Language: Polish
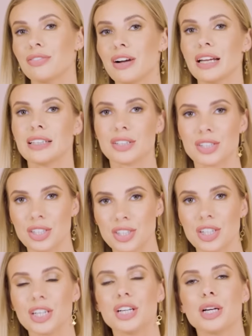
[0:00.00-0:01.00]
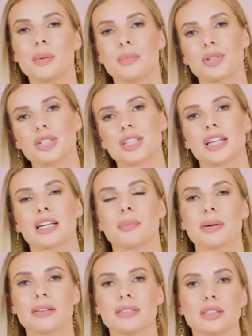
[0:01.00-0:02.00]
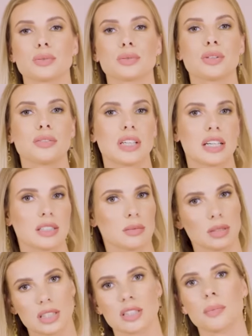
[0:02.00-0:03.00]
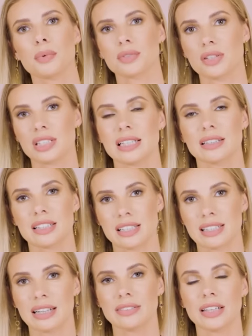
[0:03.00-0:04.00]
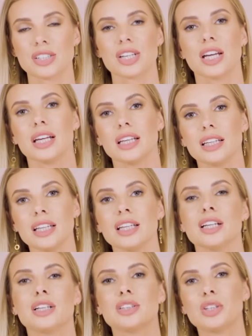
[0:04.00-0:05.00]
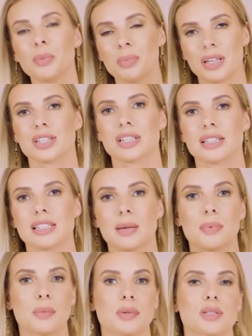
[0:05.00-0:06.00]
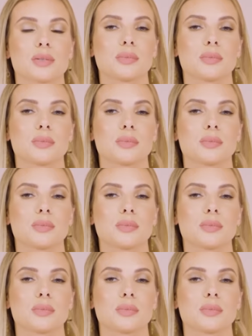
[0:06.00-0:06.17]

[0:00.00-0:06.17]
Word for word: fajnych rzeczy, możecie je naprawdę cudownie razem ze sobą zestawiać i dopieszczać za pomocą